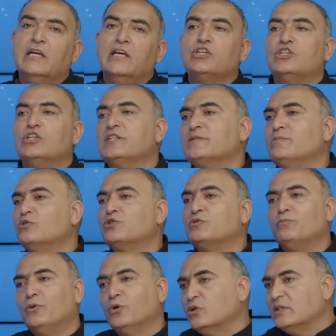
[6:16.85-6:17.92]
شيء اسمه
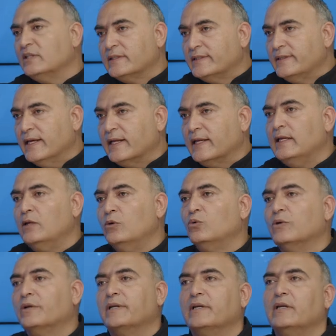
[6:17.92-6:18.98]
سبورت
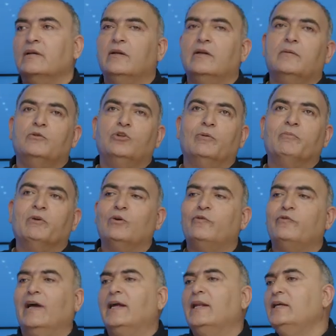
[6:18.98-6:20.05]
اللي بيعملوا
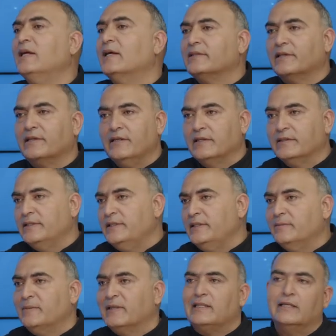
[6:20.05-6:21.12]
فعاليات
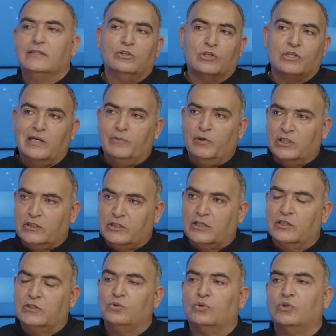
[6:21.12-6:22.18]
رياضيه مثلا بيركبوا على
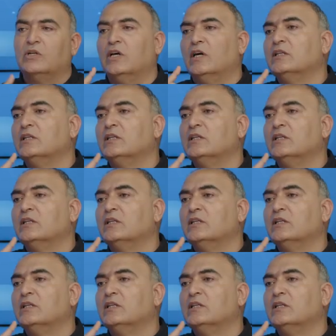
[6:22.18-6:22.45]
التراكتورونات